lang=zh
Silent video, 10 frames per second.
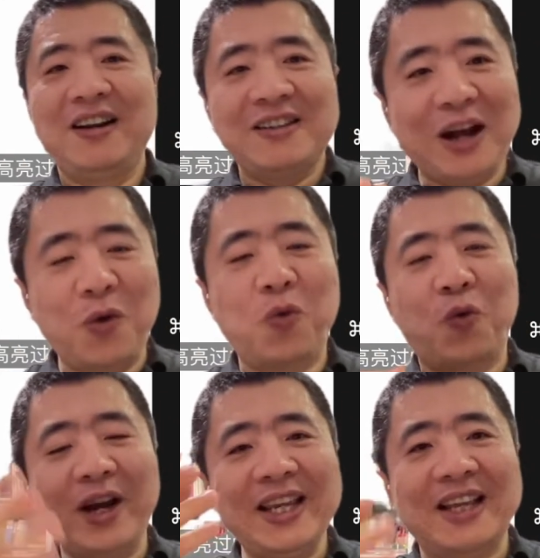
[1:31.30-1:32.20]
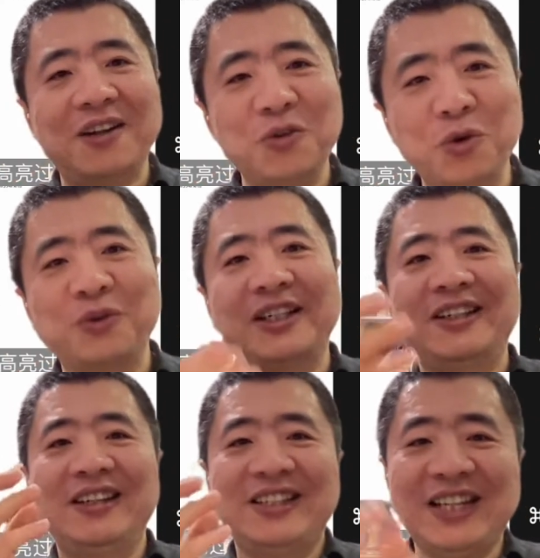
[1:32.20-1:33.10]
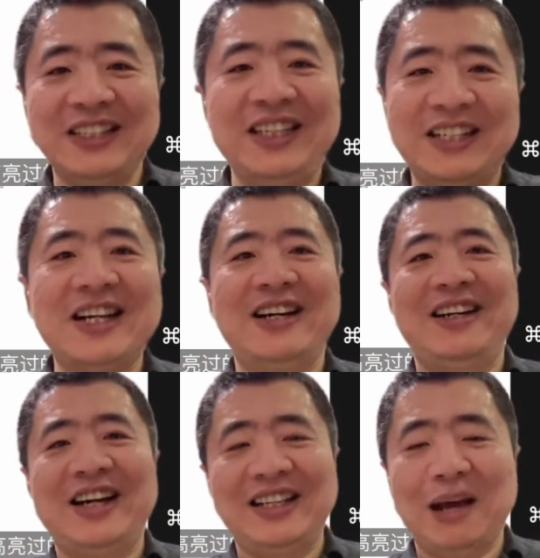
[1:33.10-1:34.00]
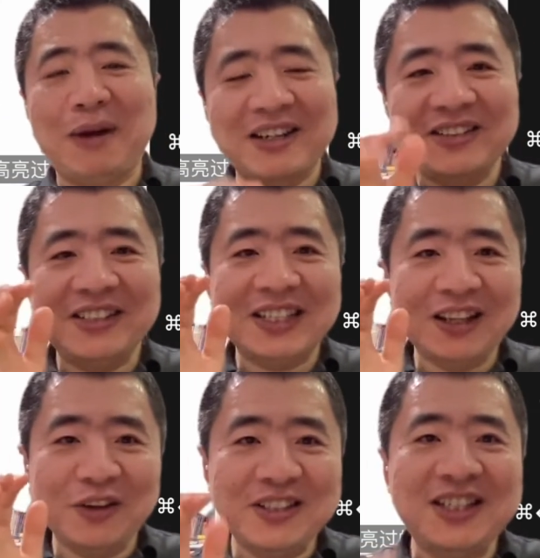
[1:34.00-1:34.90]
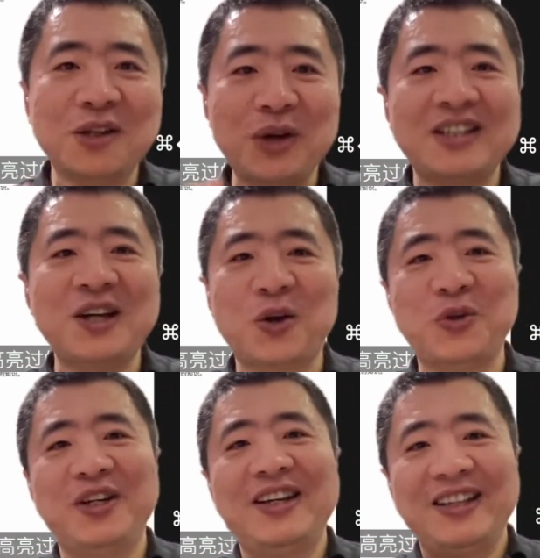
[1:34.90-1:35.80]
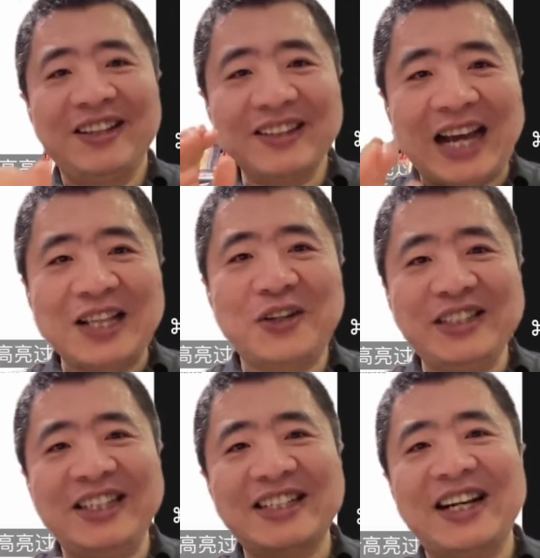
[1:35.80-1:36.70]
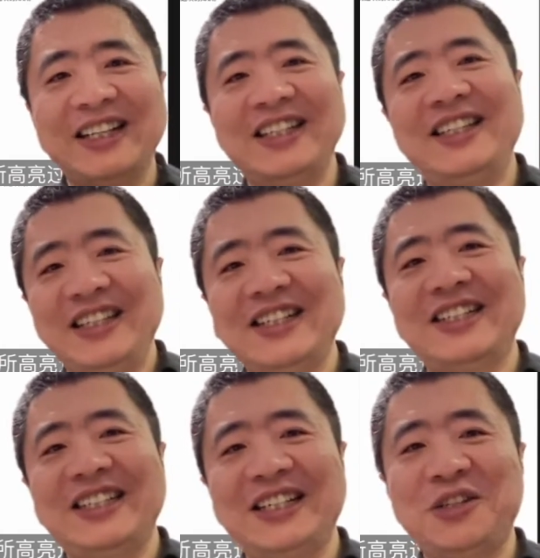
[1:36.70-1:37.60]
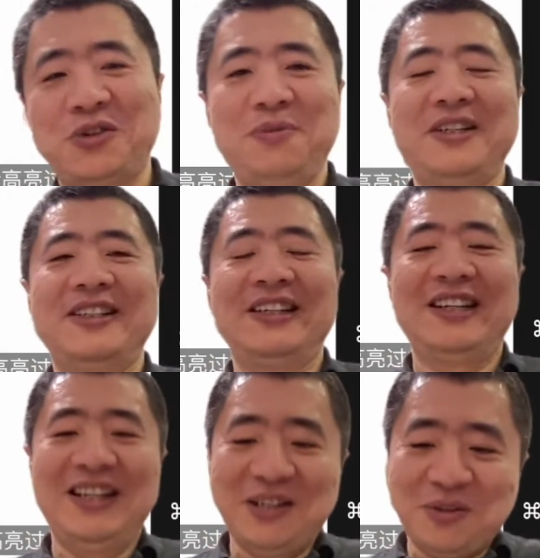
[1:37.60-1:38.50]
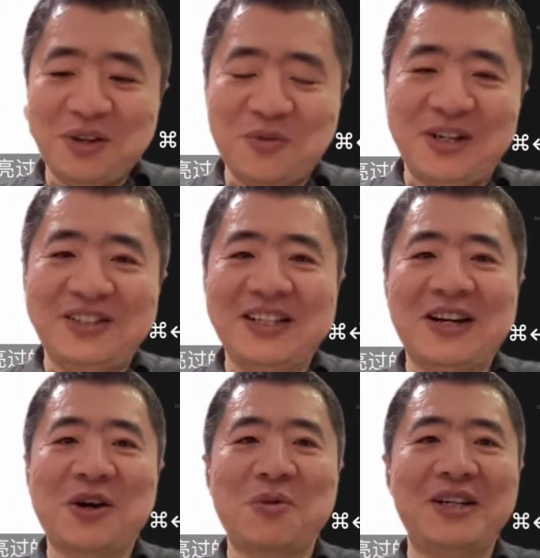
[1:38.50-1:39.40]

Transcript: 让我也能用的，像你这样啊，哪怕是你现在要戒断效率能达到你这样的一个这个水平，所以我就在后面